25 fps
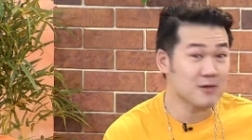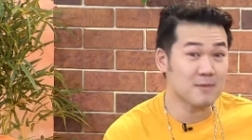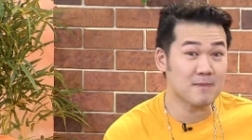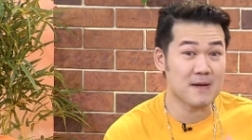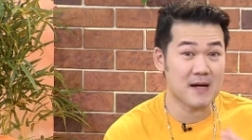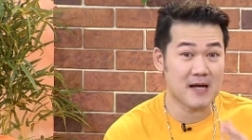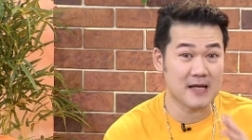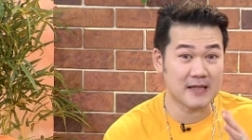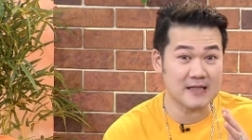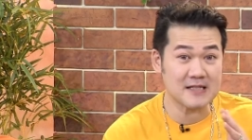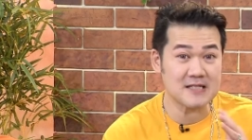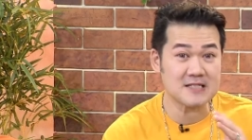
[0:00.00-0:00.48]
yan, no?
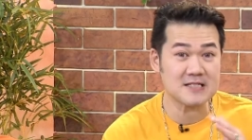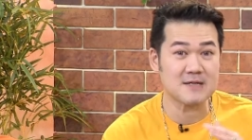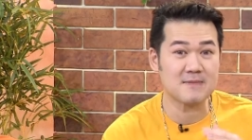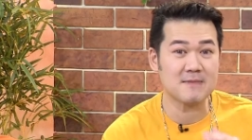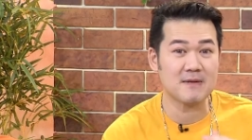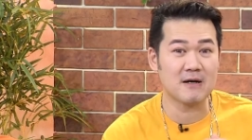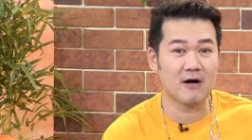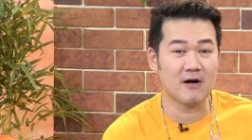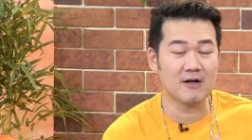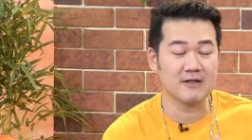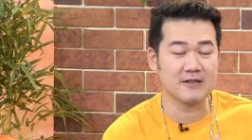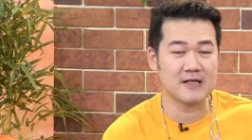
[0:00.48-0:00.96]
Para mm-hmm. at least
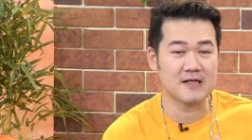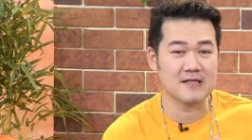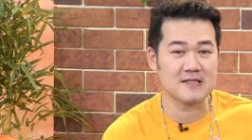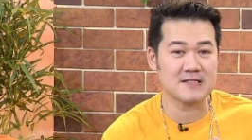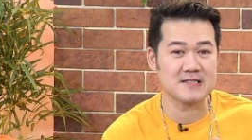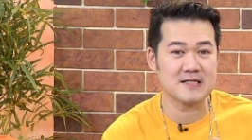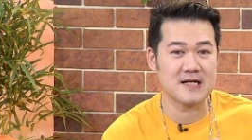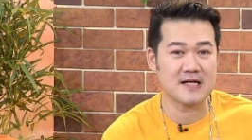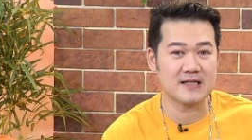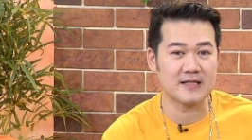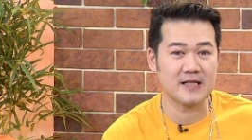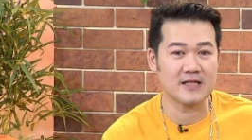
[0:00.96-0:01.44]
sa mga
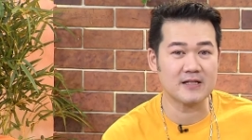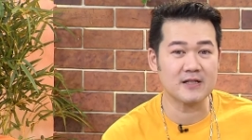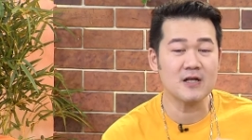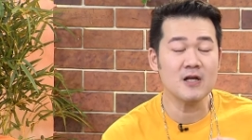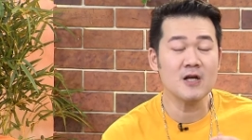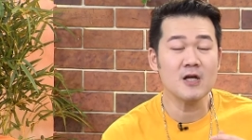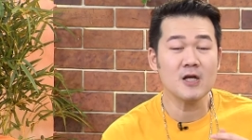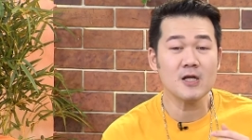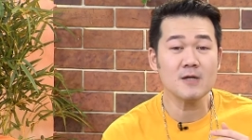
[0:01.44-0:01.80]
audience natin.